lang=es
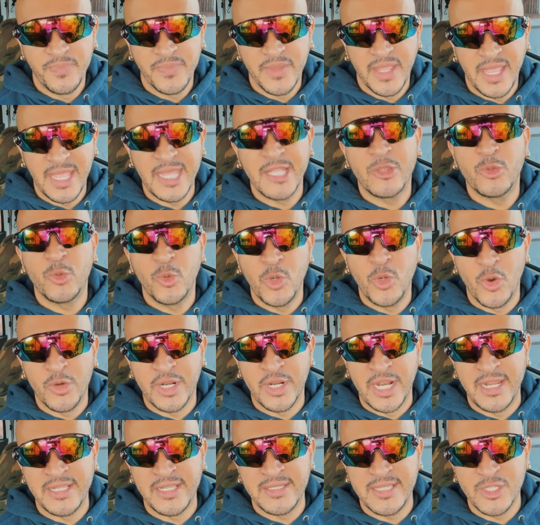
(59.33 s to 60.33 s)
es tú
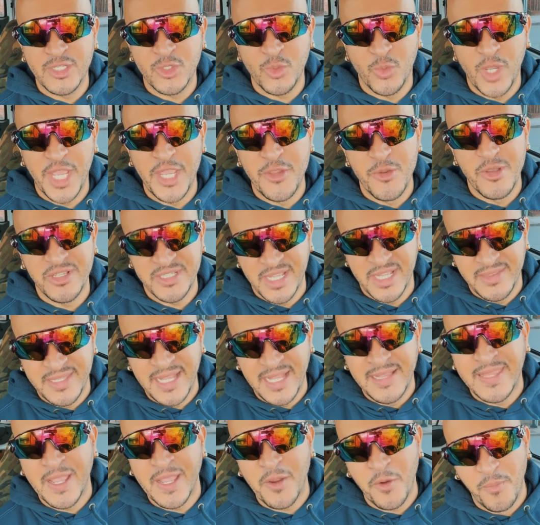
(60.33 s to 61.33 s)
lograr ese sueño y
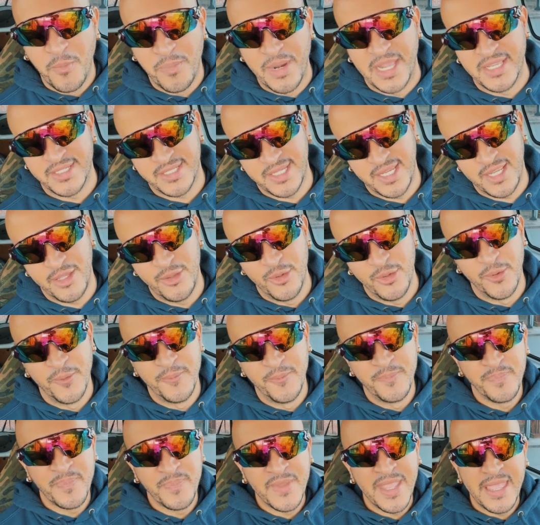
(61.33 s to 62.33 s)
sentirte complacido.
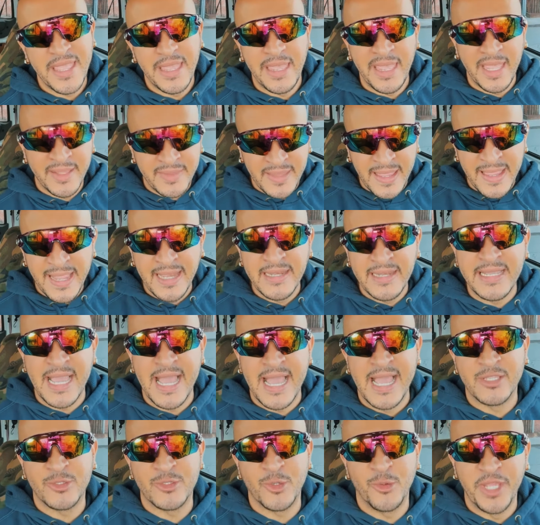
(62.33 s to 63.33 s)
Este es el
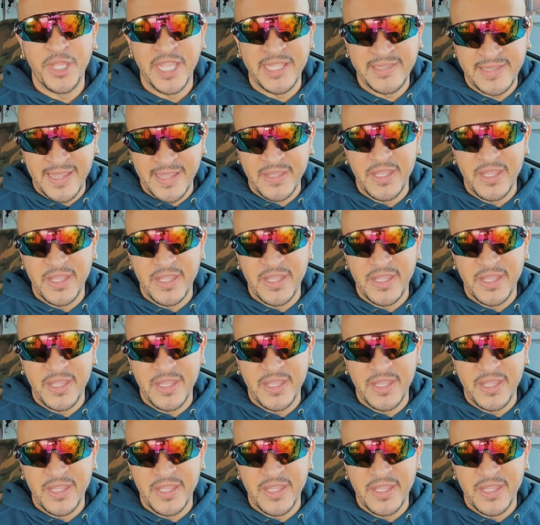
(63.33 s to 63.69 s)
caso de este